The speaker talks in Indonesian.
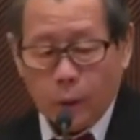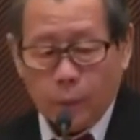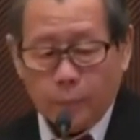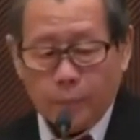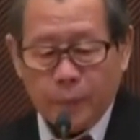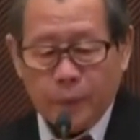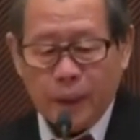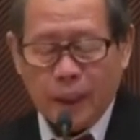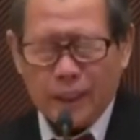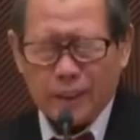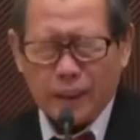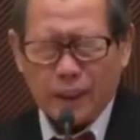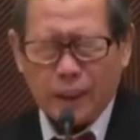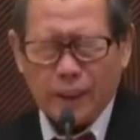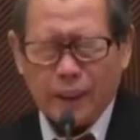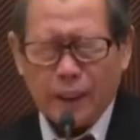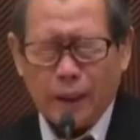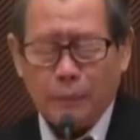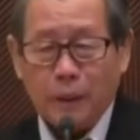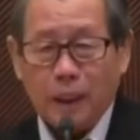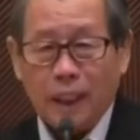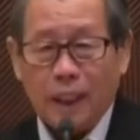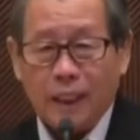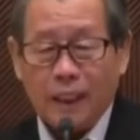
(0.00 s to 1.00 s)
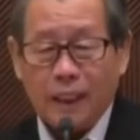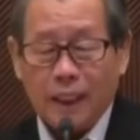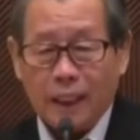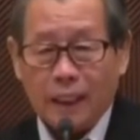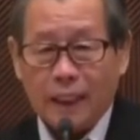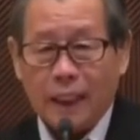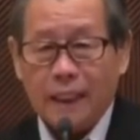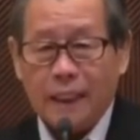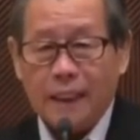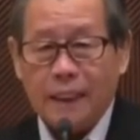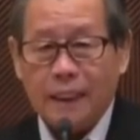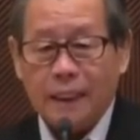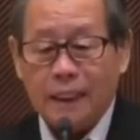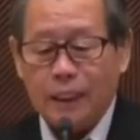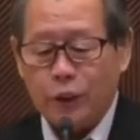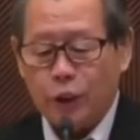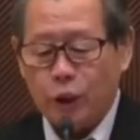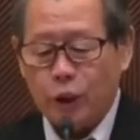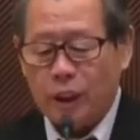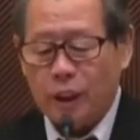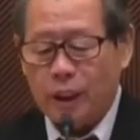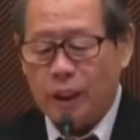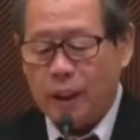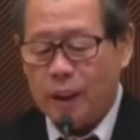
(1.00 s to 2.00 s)
biasanya mengandalkan diri
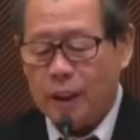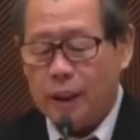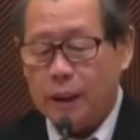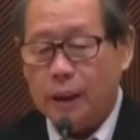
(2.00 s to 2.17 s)
sendiri.